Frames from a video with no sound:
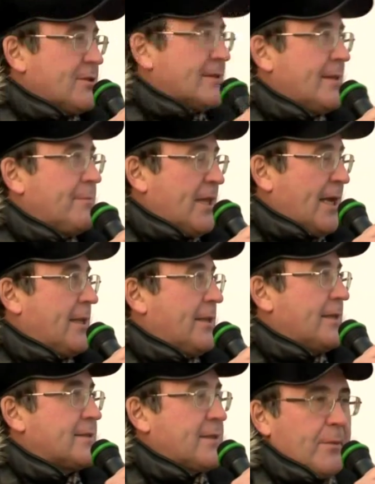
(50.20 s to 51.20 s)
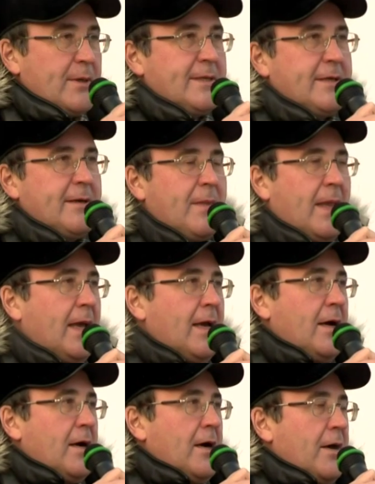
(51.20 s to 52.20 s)
Знаменательное событие
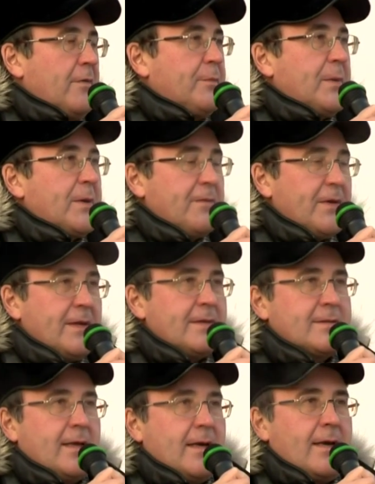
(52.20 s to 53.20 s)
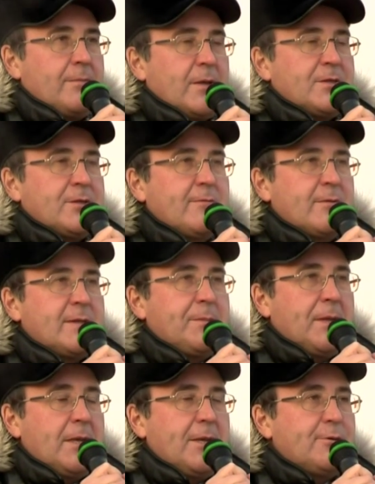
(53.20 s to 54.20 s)
а, впервые за почти
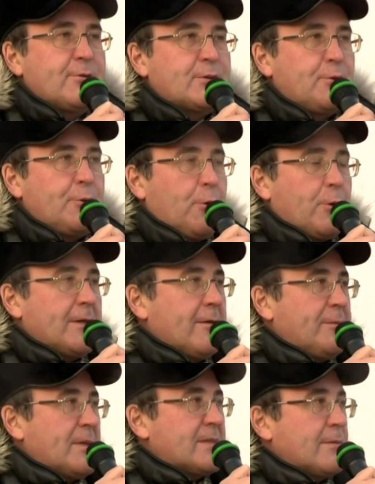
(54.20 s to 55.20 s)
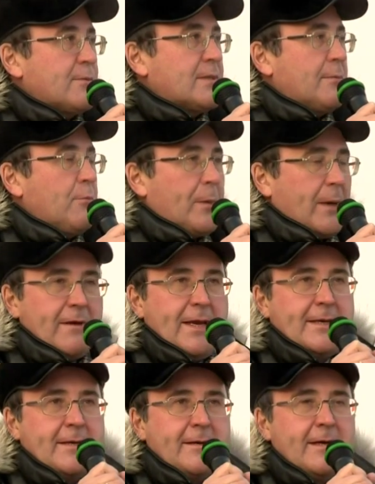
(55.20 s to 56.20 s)
25-летнюю историю органов местного
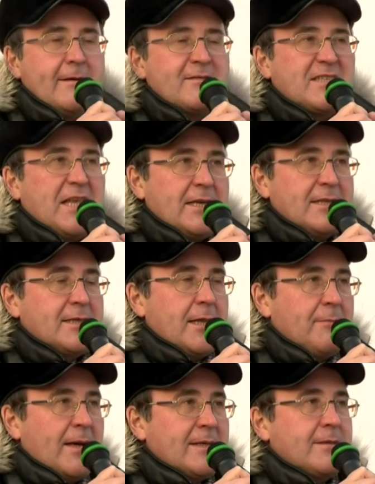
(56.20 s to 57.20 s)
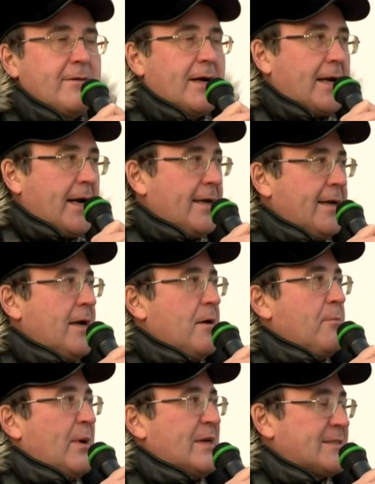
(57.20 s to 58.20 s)
самоуправления столица Алмазного края
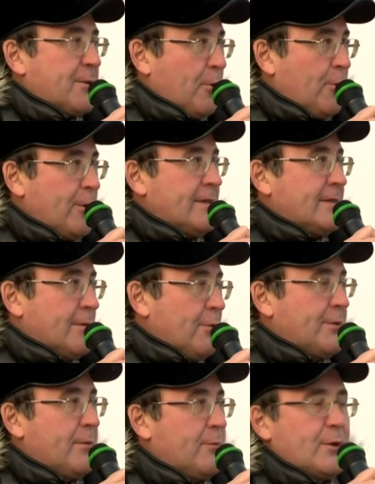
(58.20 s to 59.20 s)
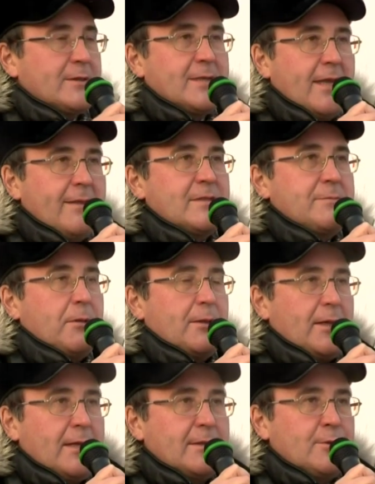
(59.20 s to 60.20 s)
построен и сегодня будет сдан в
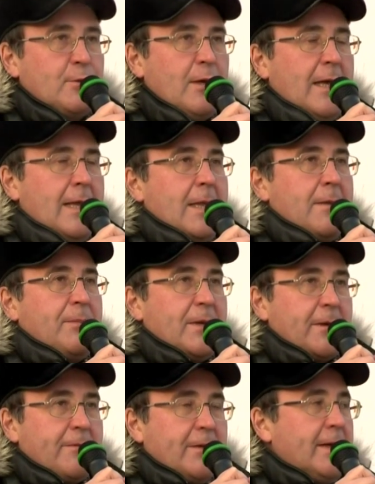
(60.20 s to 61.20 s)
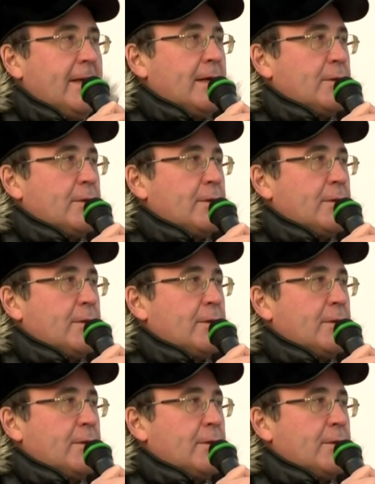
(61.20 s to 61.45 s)
эксплуатацию первый